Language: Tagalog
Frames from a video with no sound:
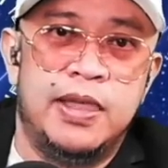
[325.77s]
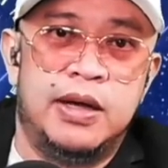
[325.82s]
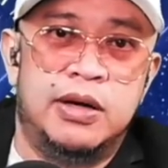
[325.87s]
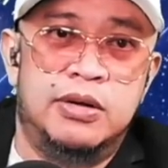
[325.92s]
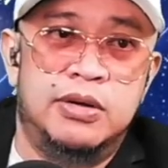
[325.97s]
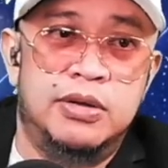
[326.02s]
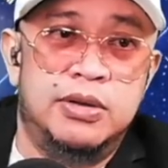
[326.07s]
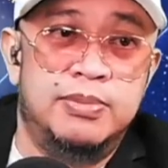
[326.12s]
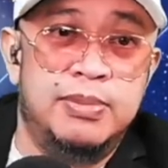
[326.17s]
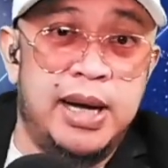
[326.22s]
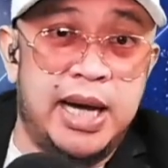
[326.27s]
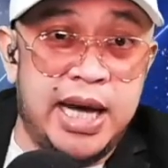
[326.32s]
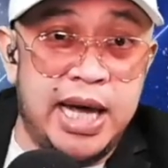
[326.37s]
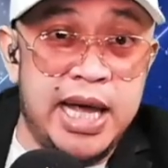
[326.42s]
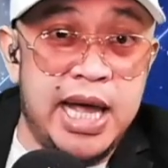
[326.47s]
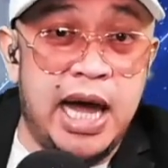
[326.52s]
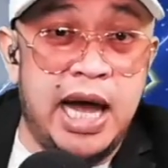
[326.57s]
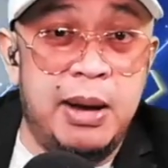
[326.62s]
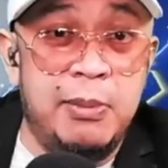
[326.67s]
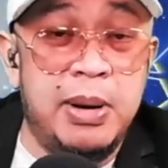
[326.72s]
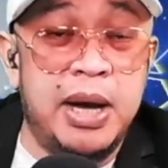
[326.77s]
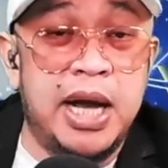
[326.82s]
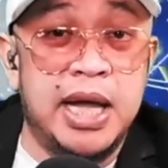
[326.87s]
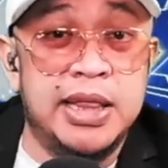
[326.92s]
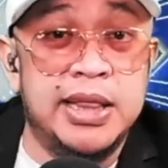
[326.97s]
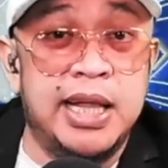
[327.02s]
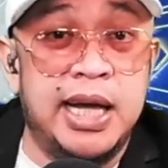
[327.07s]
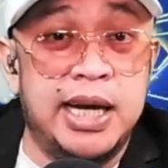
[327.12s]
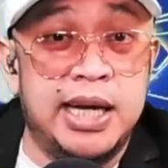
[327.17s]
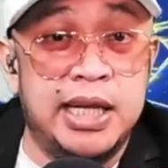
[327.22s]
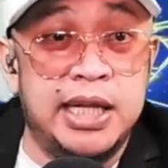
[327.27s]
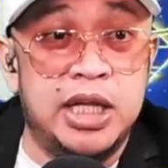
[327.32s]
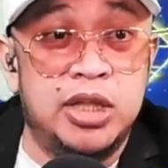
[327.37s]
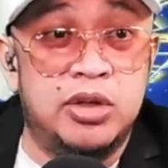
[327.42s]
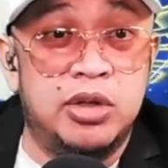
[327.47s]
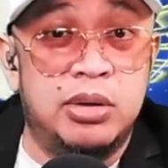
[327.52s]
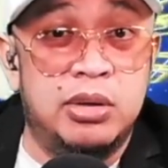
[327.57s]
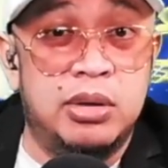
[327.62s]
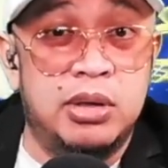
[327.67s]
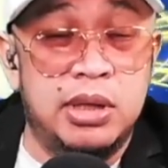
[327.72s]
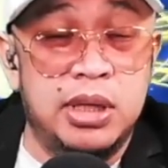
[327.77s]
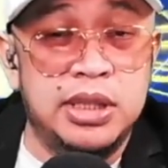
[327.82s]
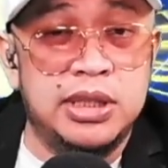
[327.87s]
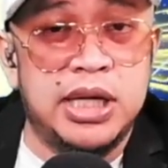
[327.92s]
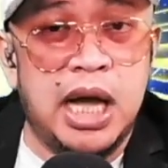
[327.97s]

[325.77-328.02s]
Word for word: Oh, Magkaya nga maganda rin ito. Ay, eh,